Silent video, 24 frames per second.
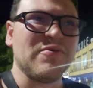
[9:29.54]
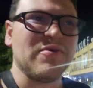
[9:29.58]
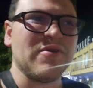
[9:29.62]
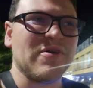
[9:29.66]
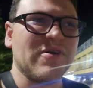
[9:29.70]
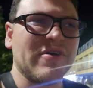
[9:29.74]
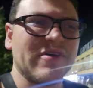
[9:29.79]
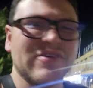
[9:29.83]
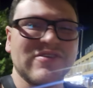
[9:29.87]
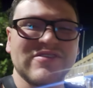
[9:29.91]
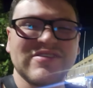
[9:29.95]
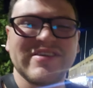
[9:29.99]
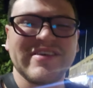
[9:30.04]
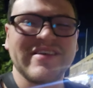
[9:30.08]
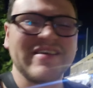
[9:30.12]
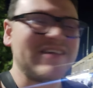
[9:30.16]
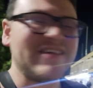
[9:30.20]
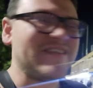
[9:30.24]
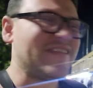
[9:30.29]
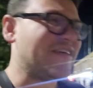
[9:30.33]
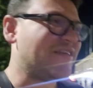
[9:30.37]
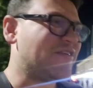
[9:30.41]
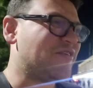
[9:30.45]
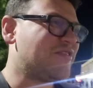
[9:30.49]
Uy, lo que no sé
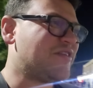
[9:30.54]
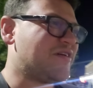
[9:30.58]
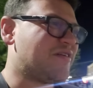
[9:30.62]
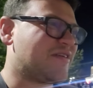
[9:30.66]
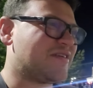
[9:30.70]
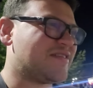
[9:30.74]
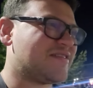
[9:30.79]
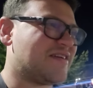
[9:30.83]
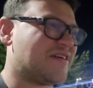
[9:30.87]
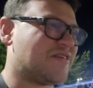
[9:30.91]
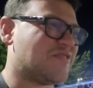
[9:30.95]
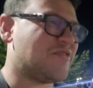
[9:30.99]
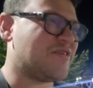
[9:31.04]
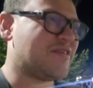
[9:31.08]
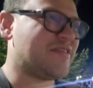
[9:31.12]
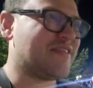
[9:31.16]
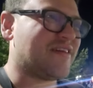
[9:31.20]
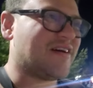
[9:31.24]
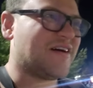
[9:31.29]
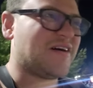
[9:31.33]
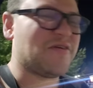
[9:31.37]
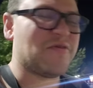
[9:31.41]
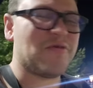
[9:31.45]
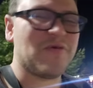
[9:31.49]
de dónde habrán sacado
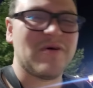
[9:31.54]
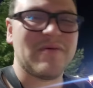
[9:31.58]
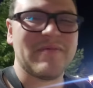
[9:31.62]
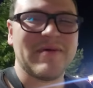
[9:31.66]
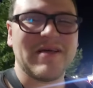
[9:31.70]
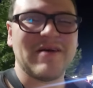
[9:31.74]
esta agua, me